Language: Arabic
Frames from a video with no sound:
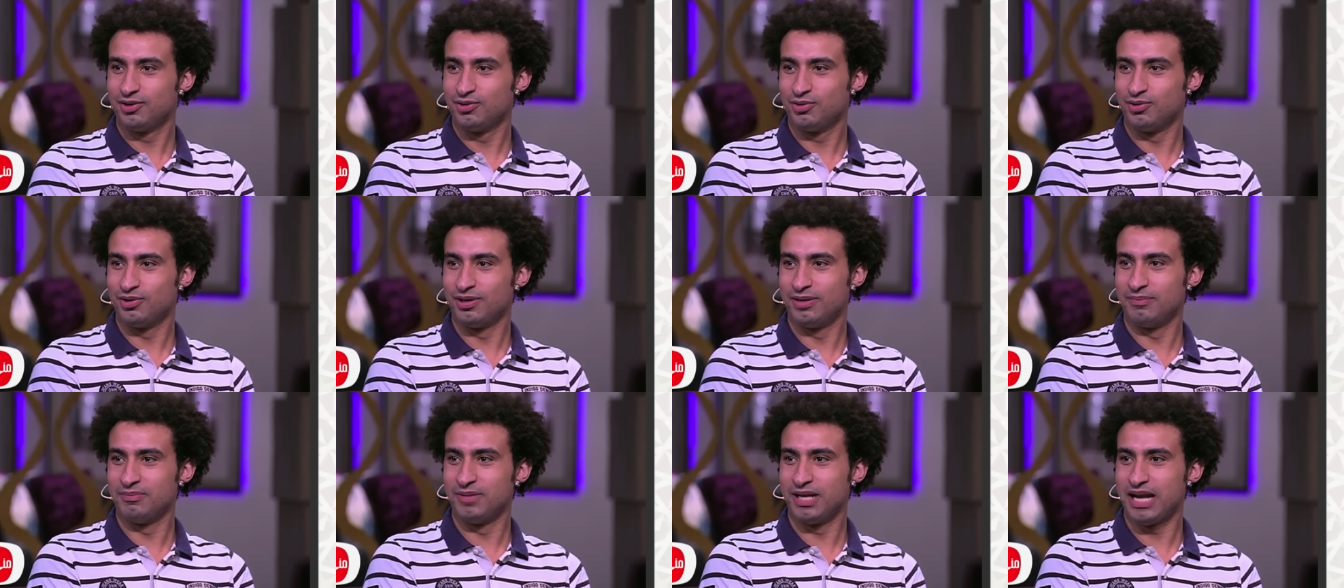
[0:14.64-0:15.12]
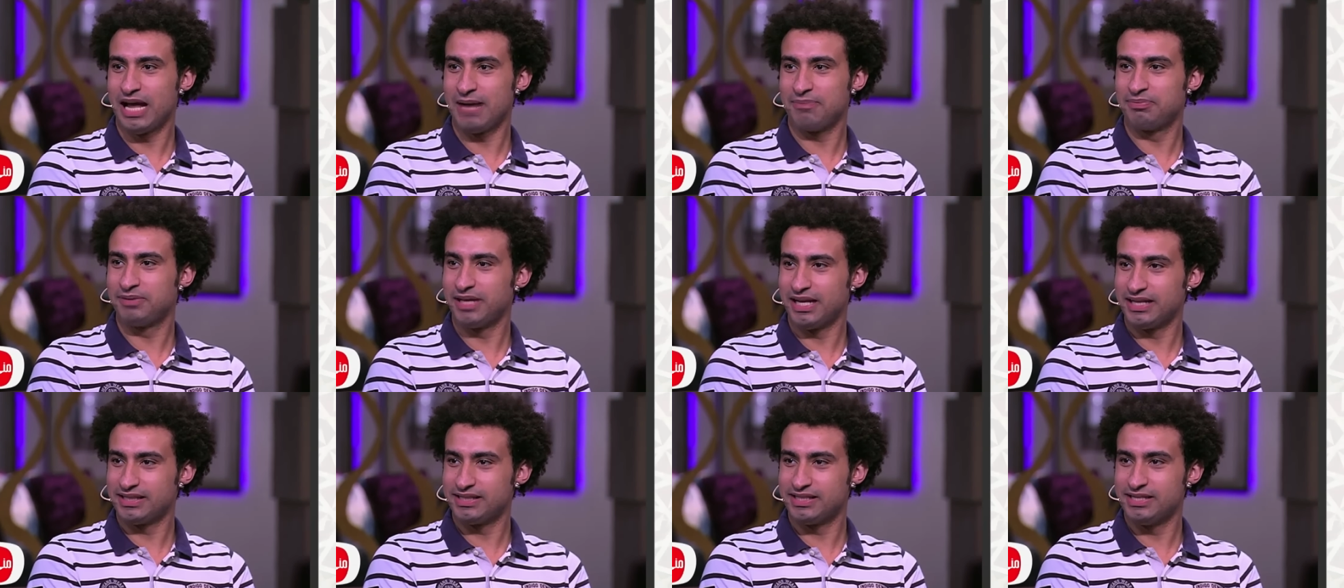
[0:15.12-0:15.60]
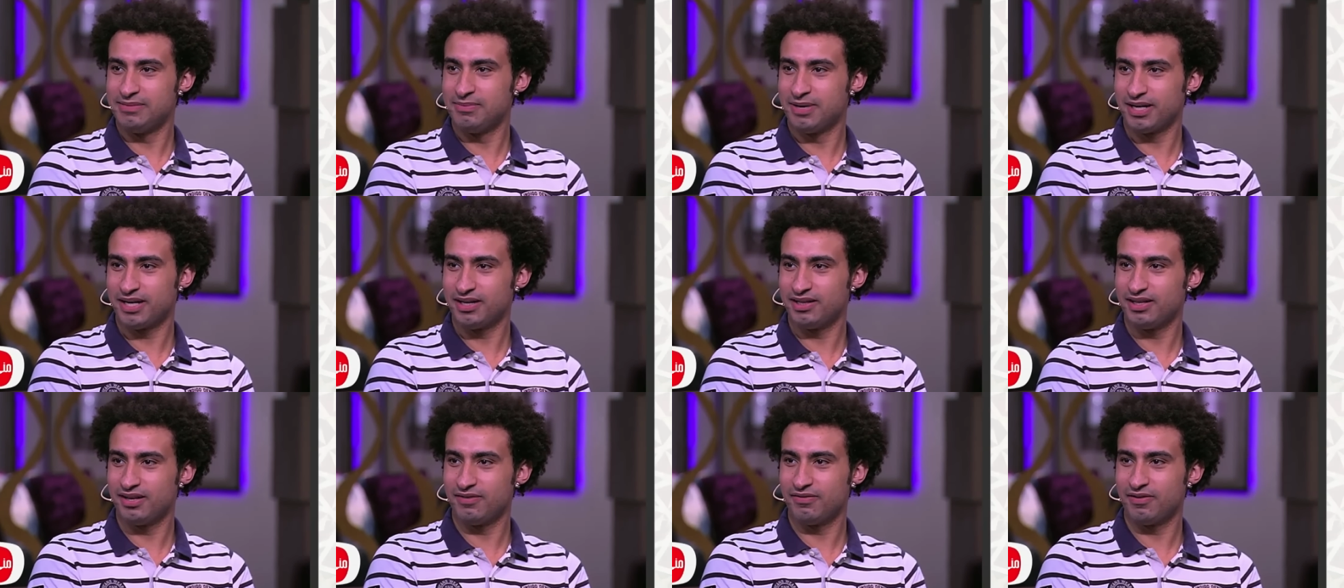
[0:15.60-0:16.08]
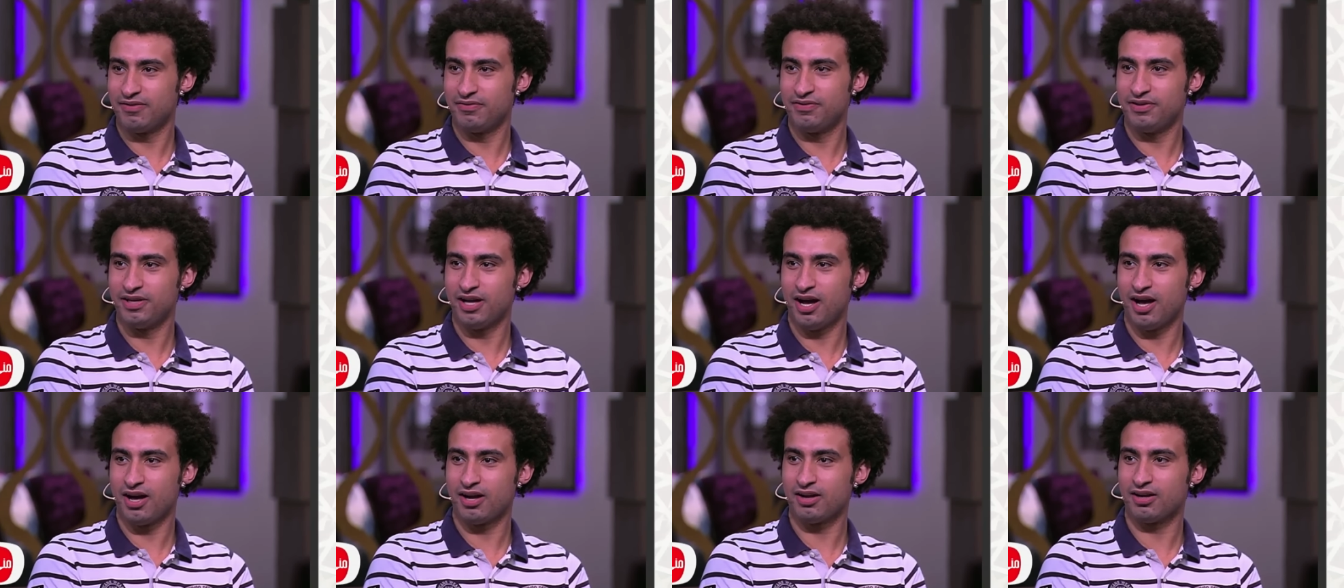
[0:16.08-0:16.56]
كنا بنلعب تقسيمه كده
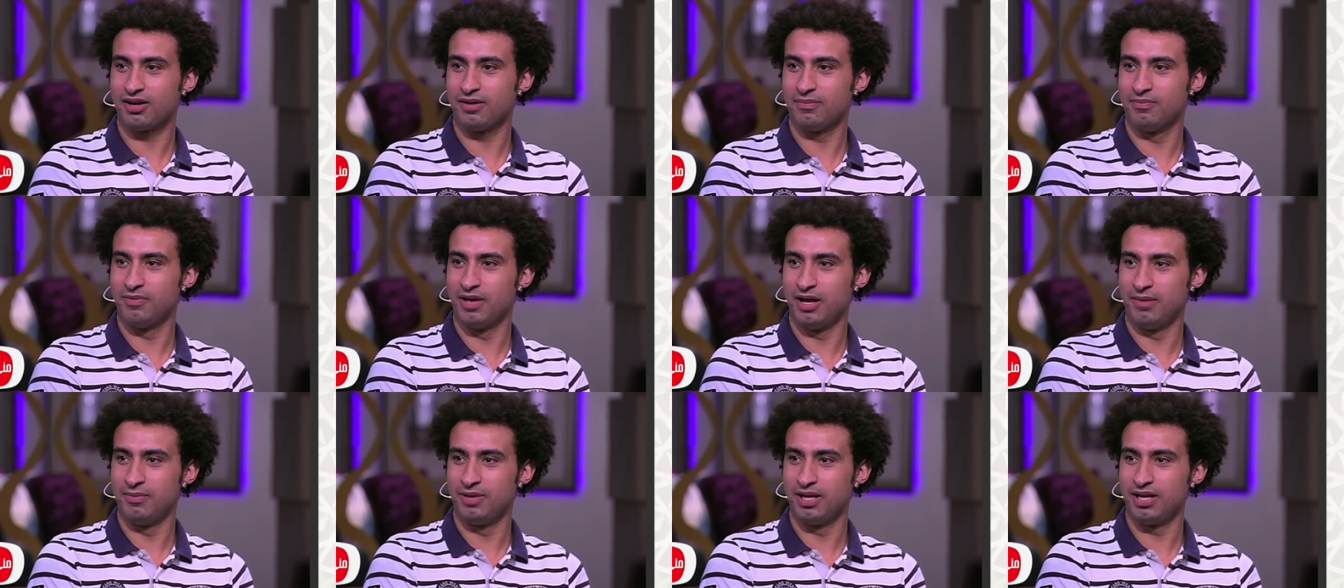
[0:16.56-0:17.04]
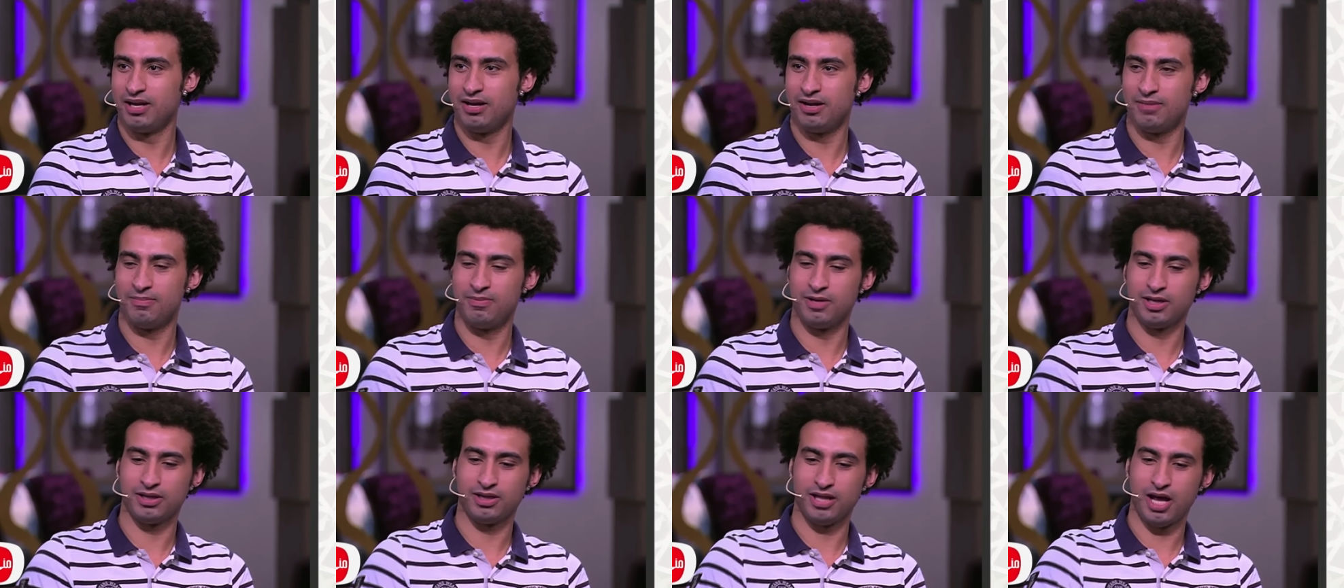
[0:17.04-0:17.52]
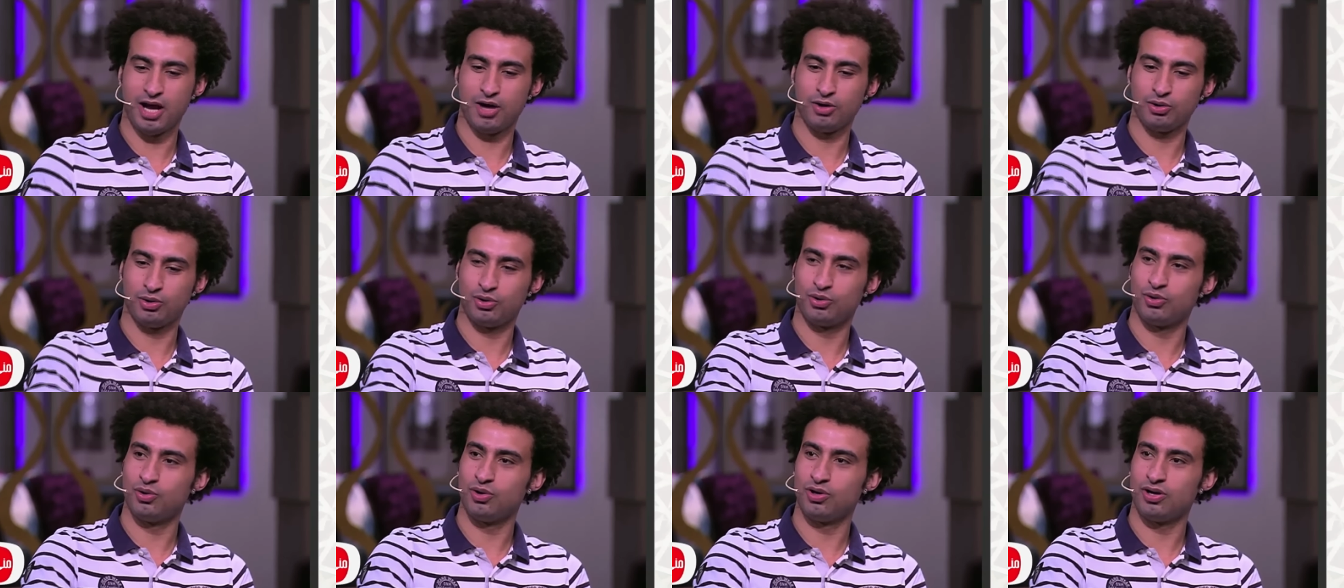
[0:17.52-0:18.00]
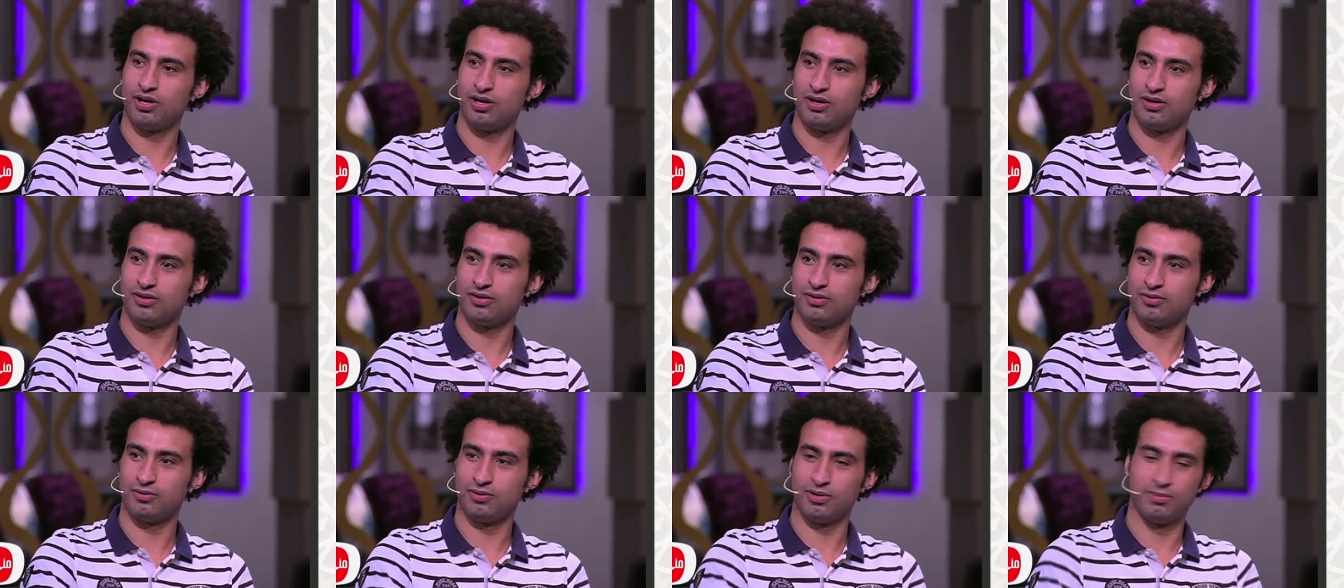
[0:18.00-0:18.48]
ففي حركه بنعملها بطلع اخد
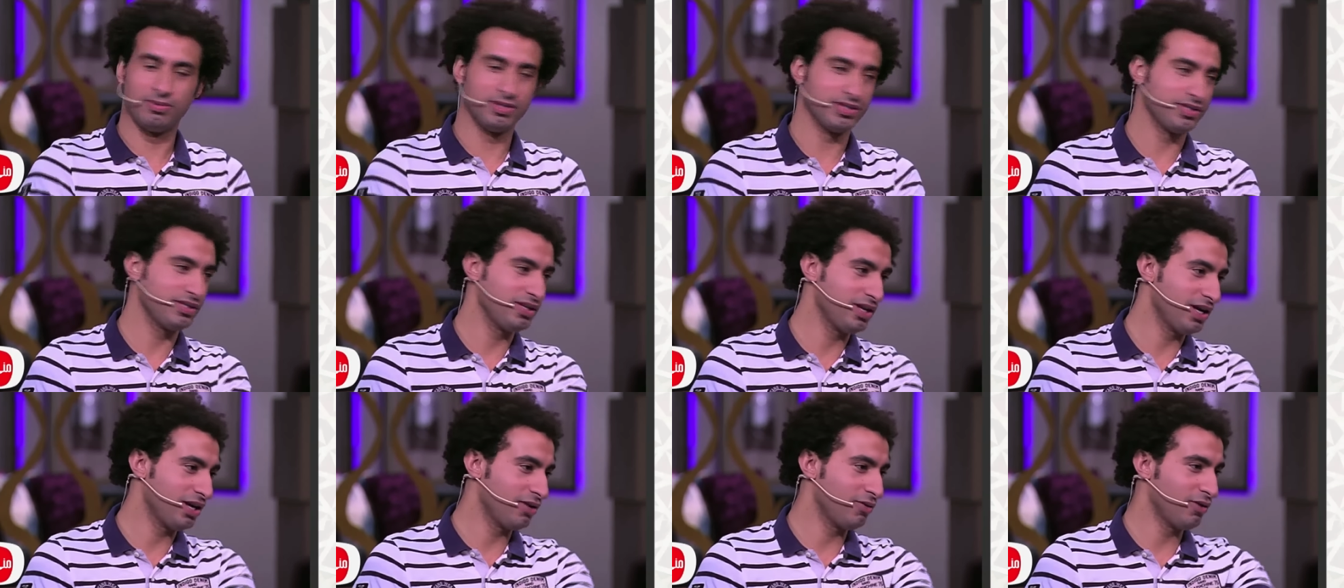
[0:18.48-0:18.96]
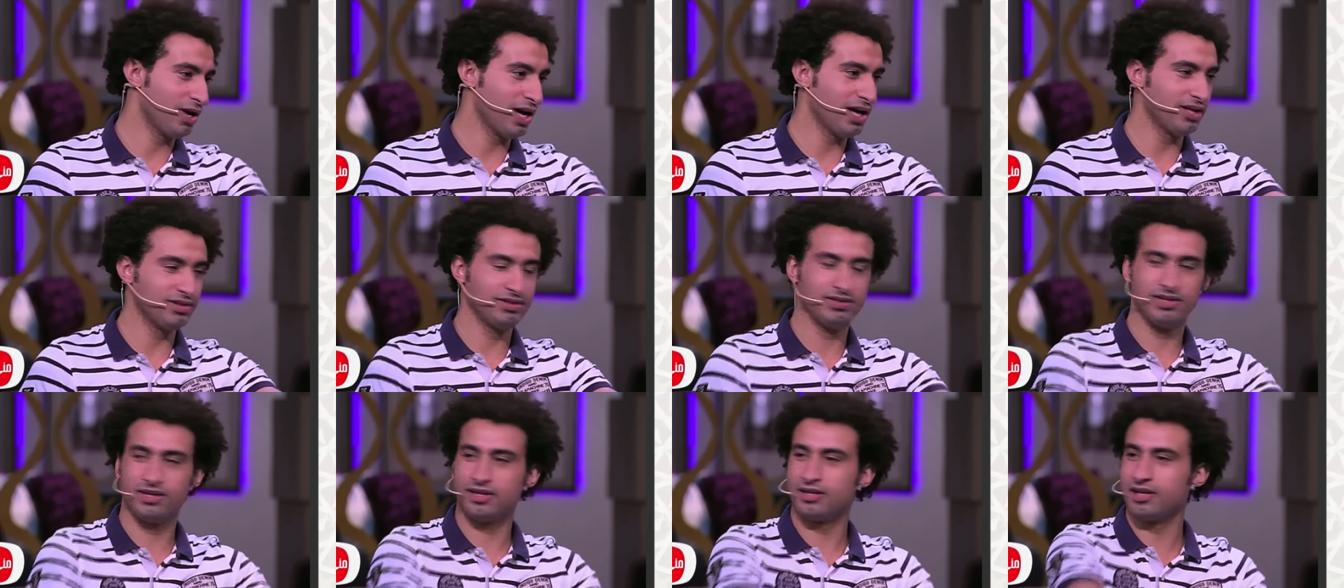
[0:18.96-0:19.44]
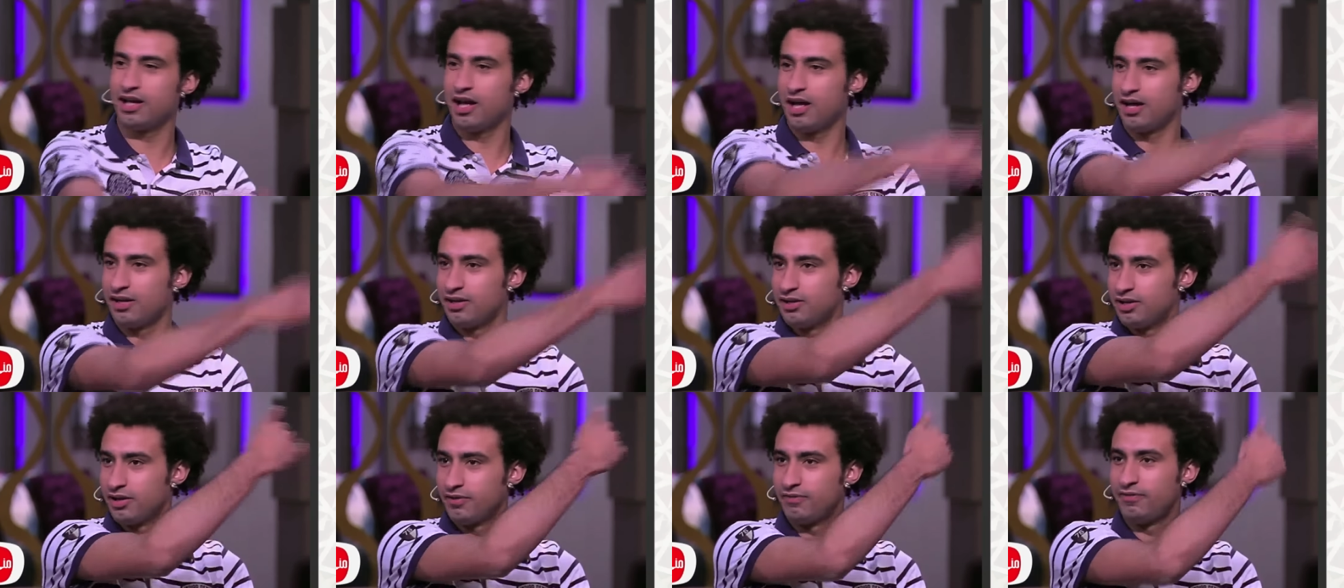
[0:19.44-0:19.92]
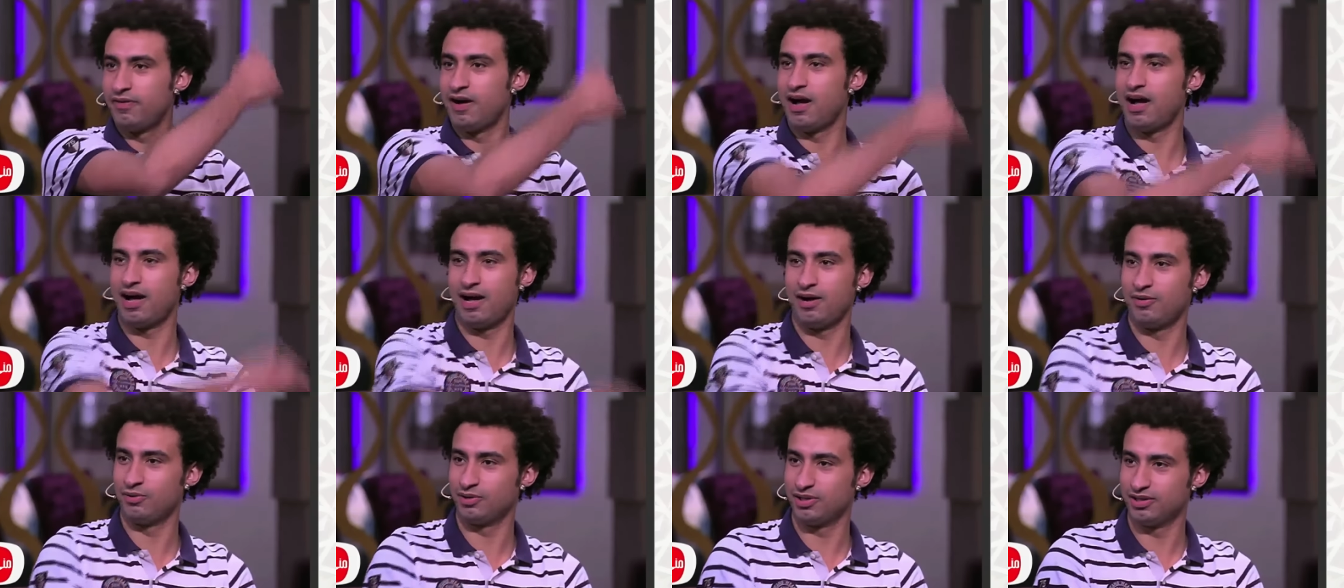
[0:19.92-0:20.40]
الكوره وبصيها الواحد يرجع
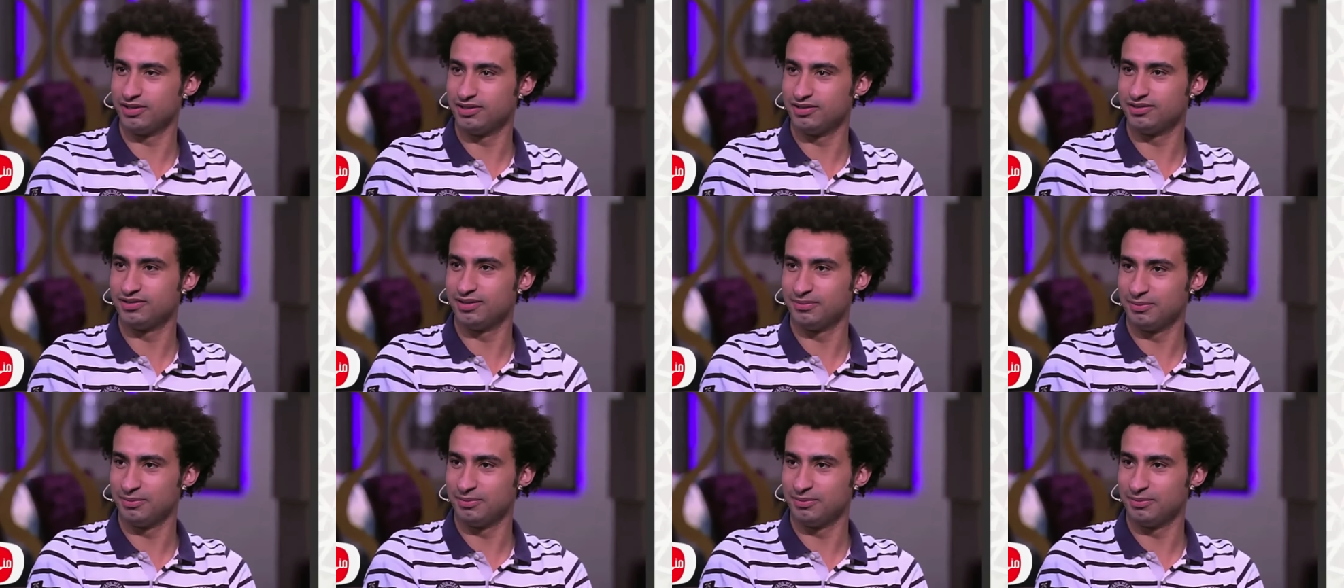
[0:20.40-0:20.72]
يرفعها وكده آه.